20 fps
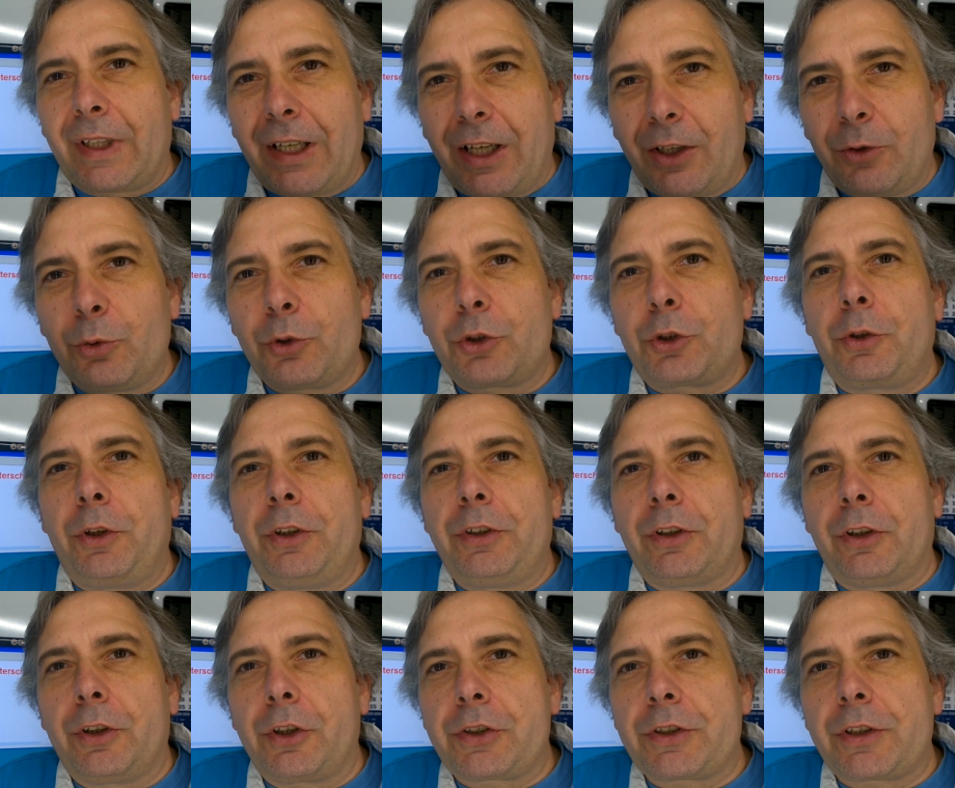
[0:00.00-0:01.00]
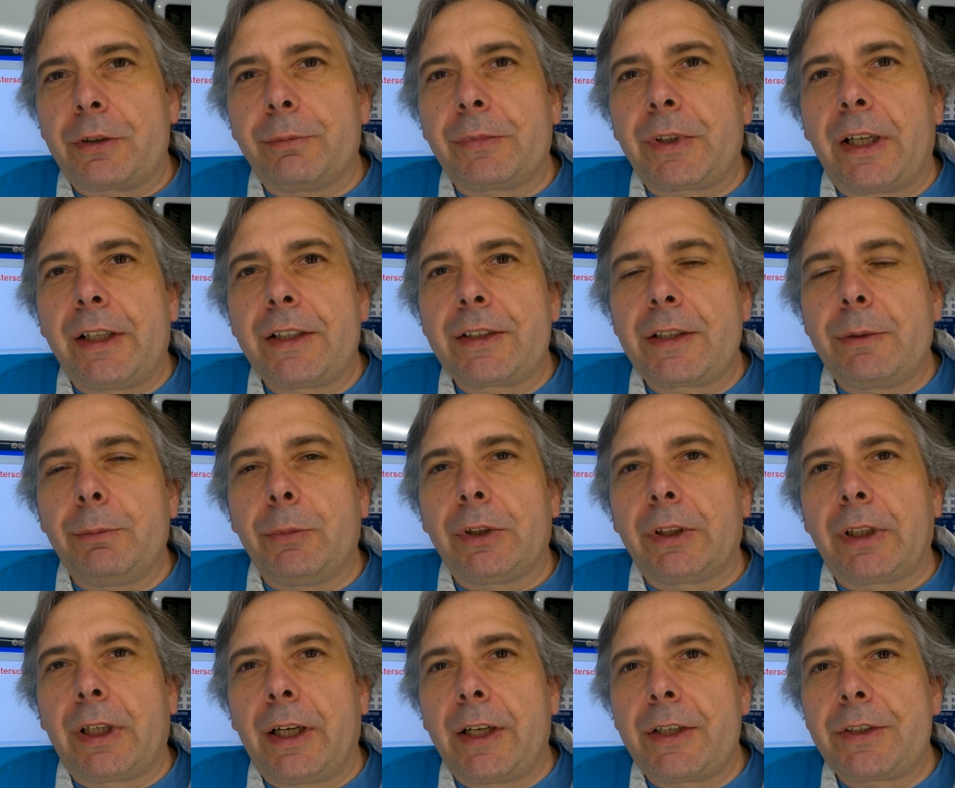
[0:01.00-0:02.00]
Hallo, ich grüße euch zum Teil
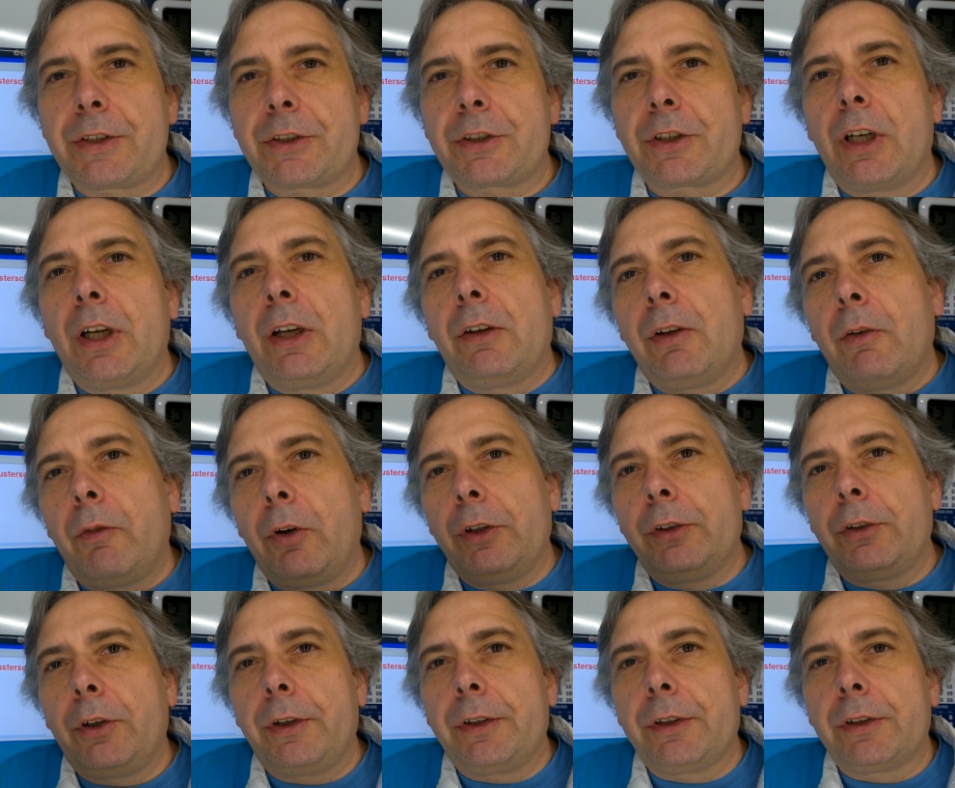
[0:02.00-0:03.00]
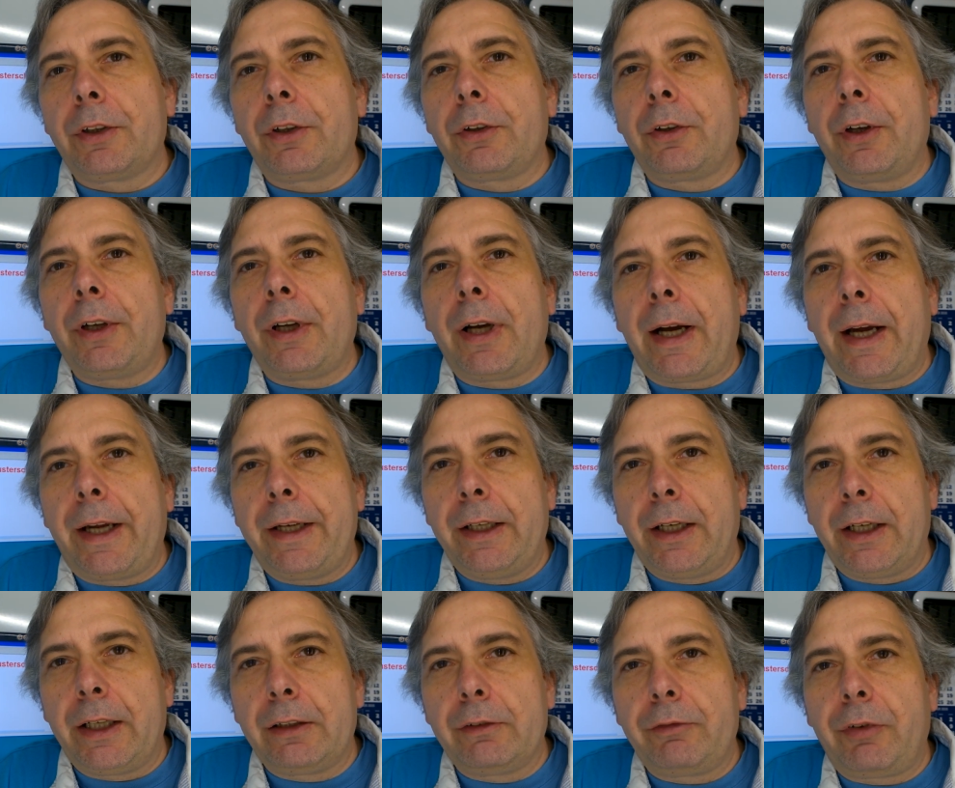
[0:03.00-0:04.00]
37. Wir wollen heute eine neue Reihe
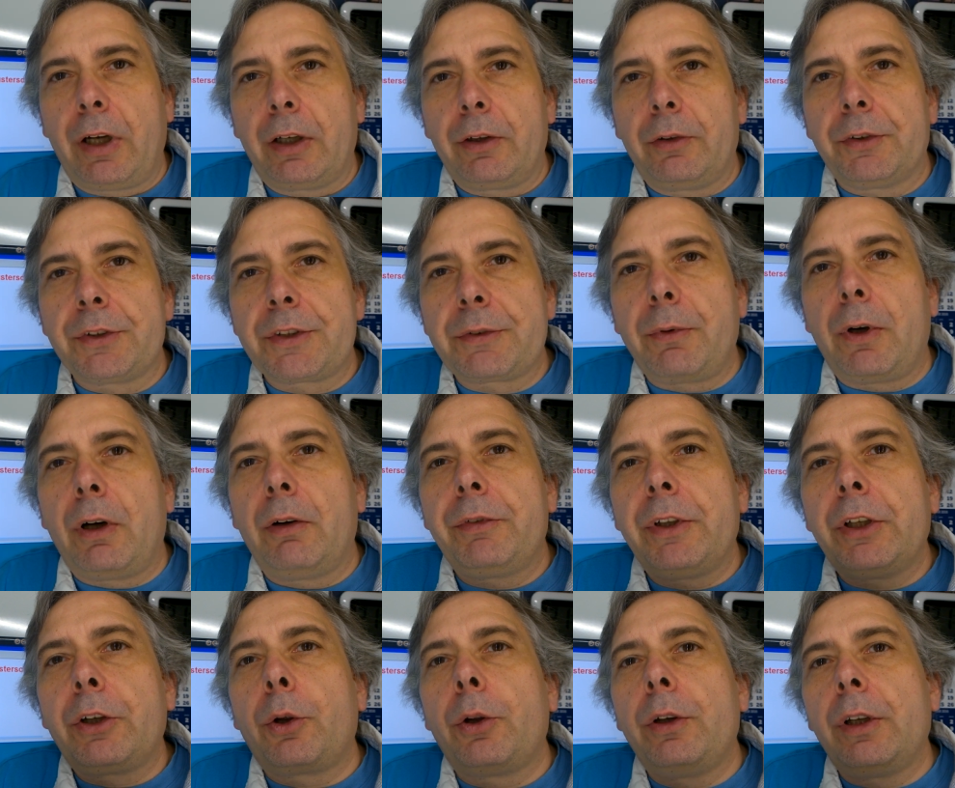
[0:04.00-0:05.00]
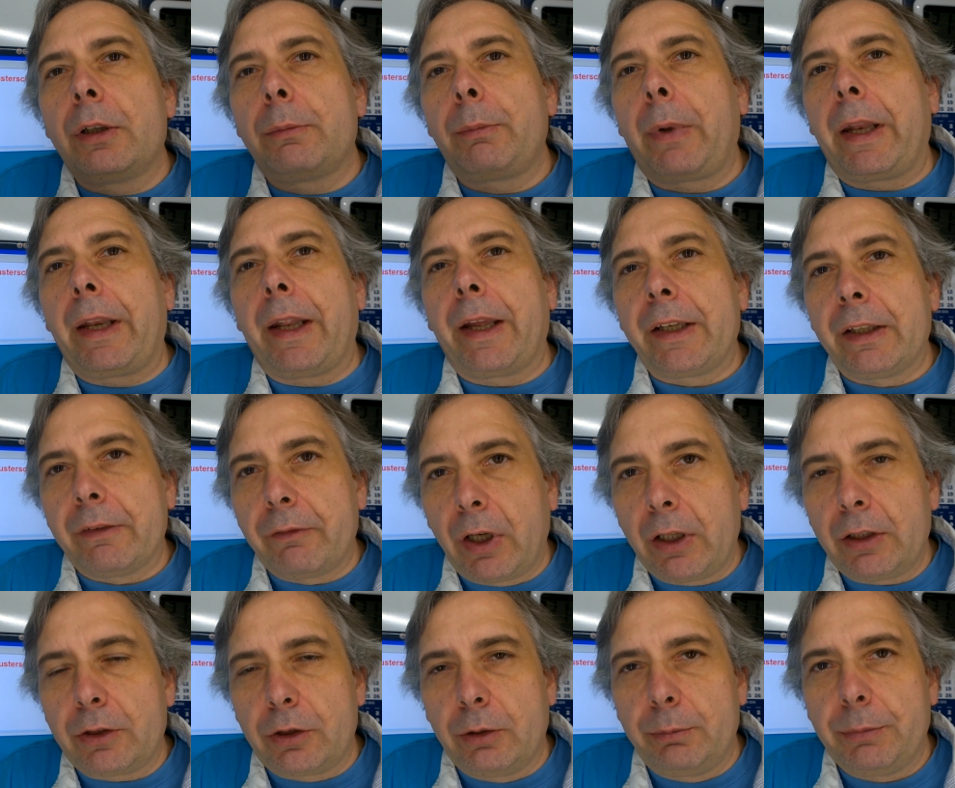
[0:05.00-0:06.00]
anfangen und zwar, wie gründet man eine
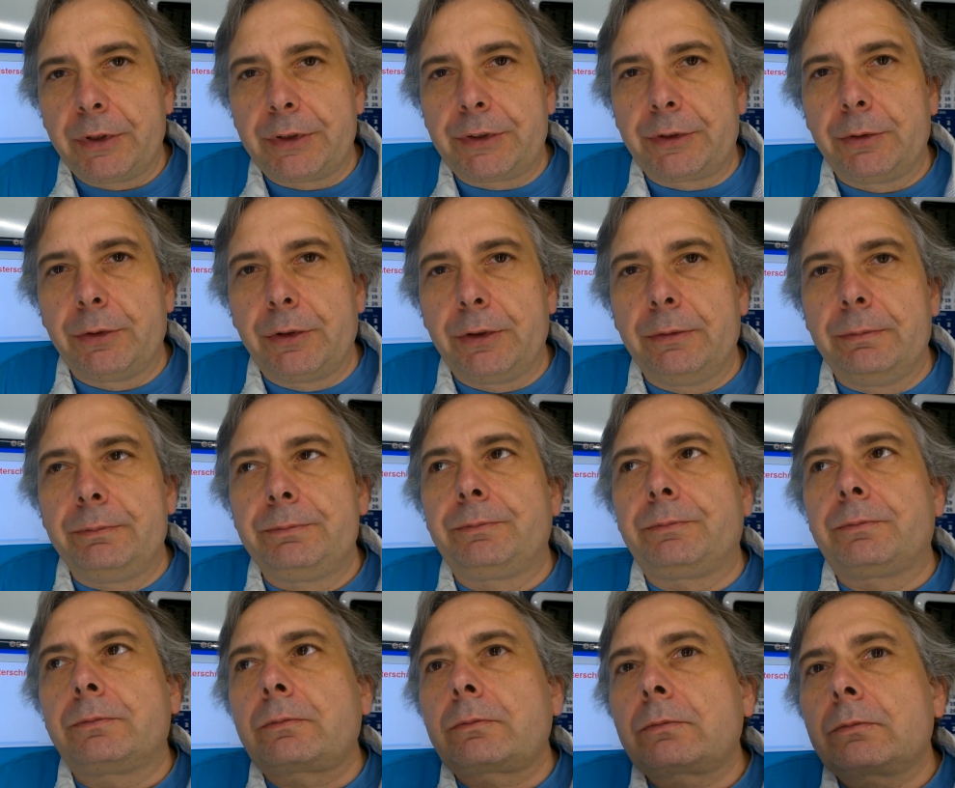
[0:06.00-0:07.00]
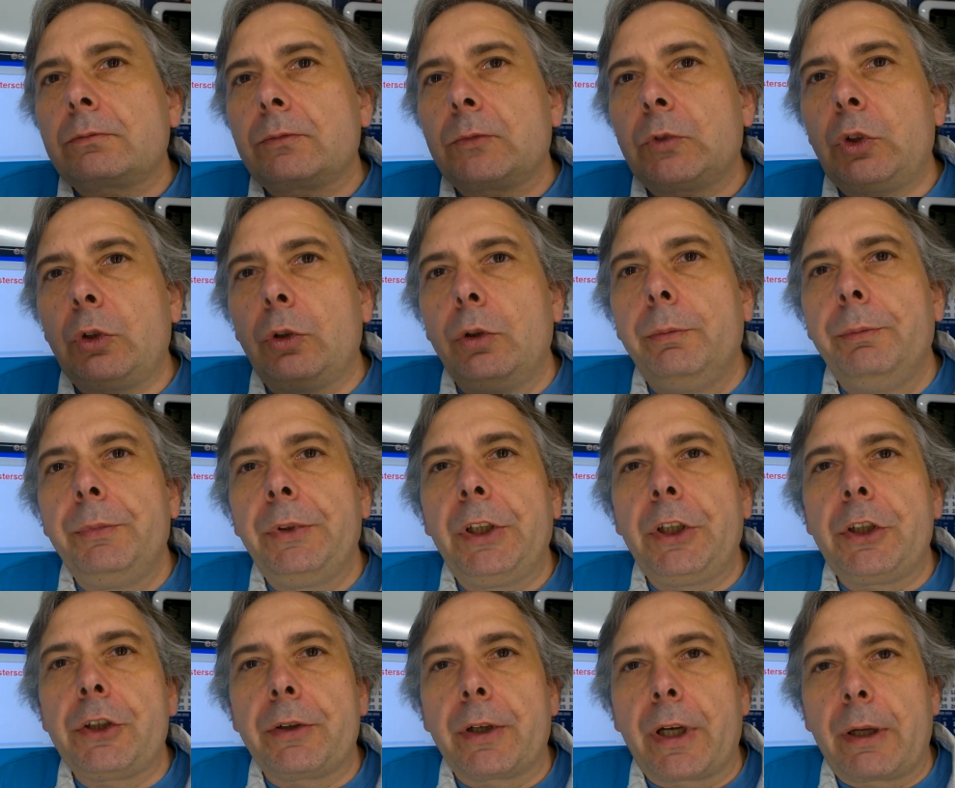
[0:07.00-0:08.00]
Wahlkommission, um
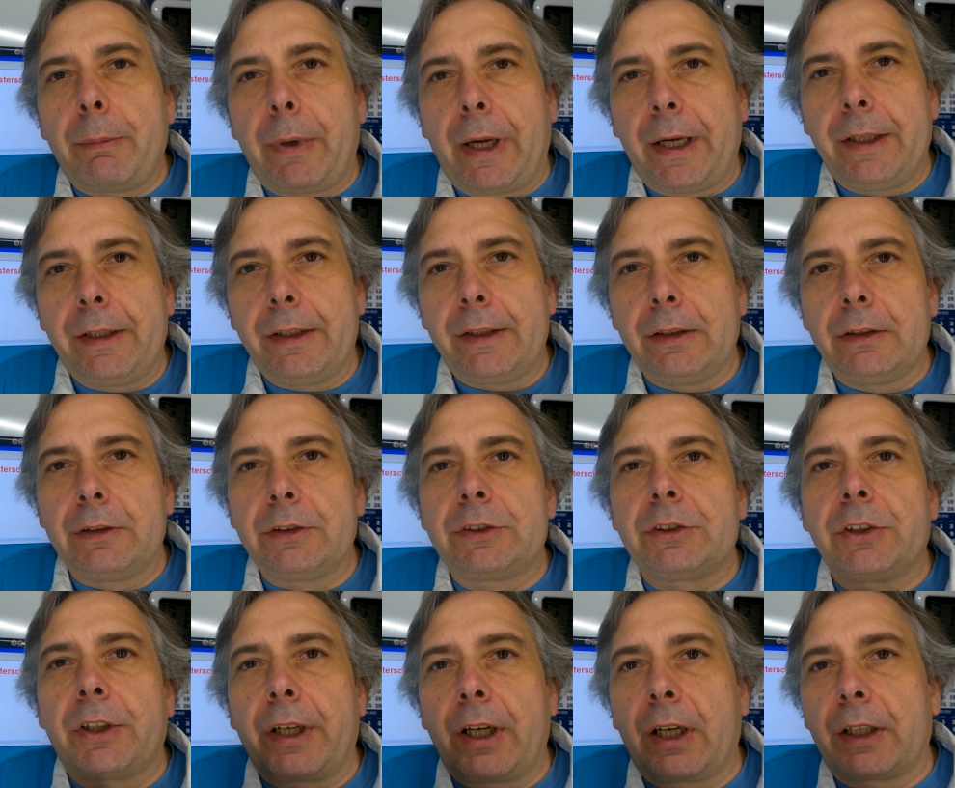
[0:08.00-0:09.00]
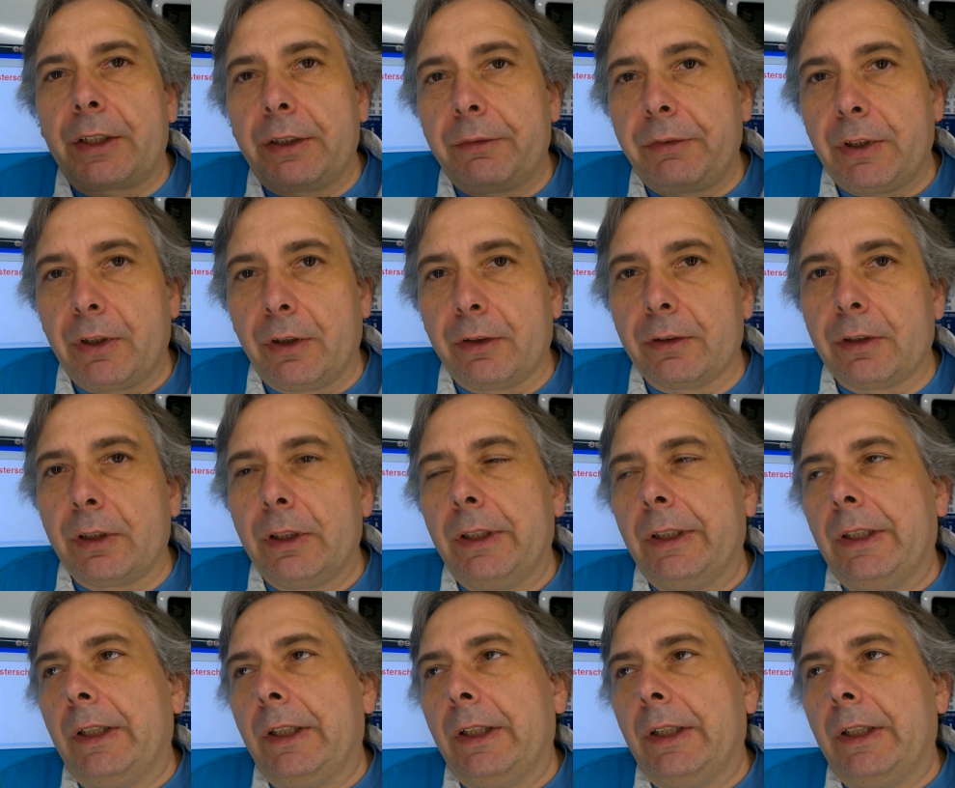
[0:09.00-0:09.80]
die Gemeinden zu reaktivieren.